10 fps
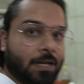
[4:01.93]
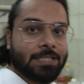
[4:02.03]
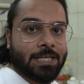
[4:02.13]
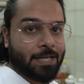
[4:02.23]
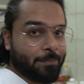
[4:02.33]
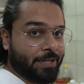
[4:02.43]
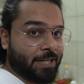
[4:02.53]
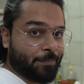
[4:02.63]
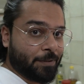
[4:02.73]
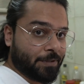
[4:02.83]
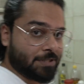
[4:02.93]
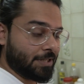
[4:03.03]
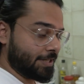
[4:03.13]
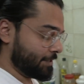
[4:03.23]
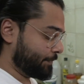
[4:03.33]
अच्छा ये मेरी अपनी पर्सनल
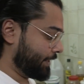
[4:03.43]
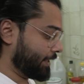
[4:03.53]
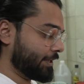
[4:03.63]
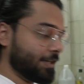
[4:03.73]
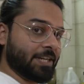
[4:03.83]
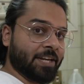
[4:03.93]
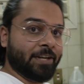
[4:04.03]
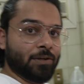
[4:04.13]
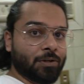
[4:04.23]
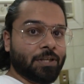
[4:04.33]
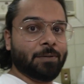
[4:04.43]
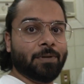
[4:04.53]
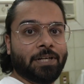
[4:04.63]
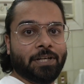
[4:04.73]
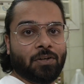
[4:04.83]
रेसिपी नहीं है ये कीड़ियों की ये
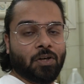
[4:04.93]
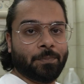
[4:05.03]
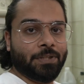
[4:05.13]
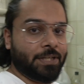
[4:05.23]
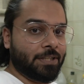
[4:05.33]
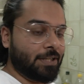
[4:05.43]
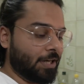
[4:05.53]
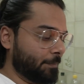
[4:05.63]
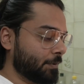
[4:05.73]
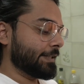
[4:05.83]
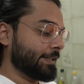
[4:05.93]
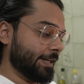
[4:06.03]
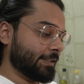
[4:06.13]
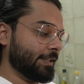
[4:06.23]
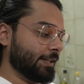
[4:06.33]
मैंने टिकटॉक पे देखी थी अब
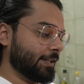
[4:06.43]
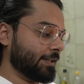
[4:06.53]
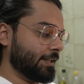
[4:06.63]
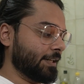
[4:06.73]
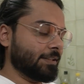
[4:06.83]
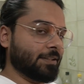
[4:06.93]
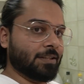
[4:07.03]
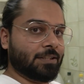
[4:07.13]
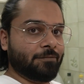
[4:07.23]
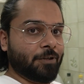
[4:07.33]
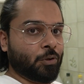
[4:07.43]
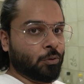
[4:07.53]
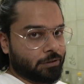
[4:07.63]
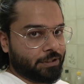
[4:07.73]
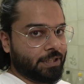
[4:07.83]
देखते हैं कि ये तलते हुए
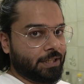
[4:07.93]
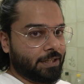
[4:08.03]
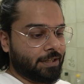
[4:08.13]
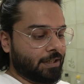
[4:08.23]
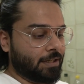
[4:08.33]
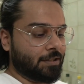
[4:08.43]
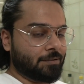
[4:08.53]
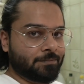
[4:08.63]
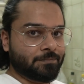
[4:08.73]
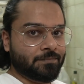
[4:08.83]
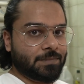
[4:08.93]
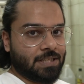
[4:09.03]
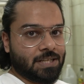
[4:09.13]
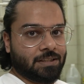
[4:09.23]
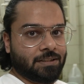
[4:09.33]
खुलती है या तल
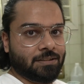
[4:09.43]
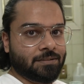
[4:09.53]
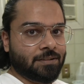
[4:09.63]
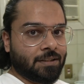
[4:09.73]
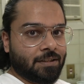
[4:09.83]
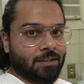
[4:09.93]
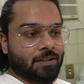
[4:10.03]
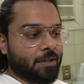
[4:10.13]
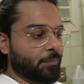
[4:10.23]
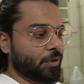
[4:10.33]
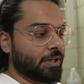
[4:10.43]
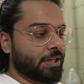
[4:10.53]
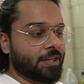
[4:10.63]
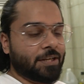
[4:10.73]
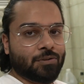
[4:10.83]
जाती है नम्मा ये कह
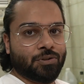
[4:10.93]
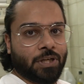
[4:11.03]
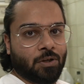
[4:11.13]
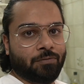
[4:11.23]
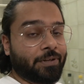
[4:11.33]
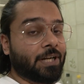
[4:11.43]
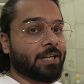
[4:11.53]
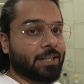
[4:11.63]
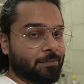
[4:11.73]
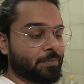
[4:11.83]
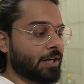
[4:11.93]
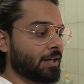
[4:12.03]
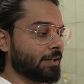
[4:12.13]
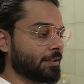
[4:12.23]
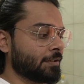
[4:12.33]
रही है कि इसको शैलो फ्राई अगर हम कर
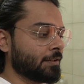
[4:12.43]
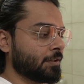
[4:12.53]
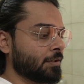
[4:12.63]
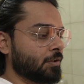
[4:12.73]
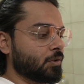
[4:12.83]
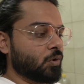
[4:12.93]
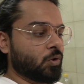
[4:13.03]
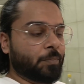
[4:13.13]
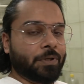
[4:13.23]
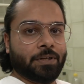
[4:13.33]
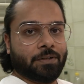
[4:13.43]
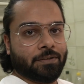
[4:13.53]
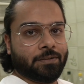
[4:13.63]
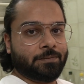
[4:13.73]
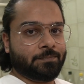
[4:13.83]
लें तो फिर
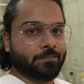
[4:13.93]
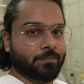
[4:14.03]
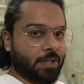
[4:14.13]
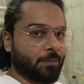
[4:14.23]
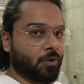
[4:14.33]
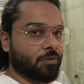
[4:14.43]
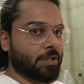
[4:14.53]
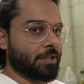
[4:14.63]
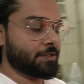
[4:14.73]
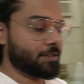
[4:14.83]
गेम ऑन हो जाएगी